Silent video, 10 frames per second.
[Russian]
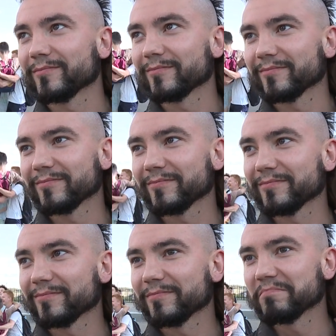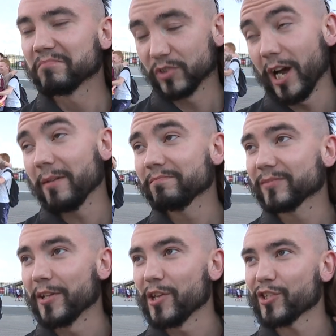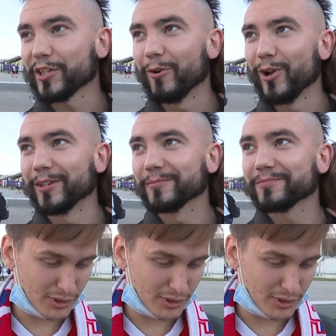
Ну, довольны? Да, конечно, довольны.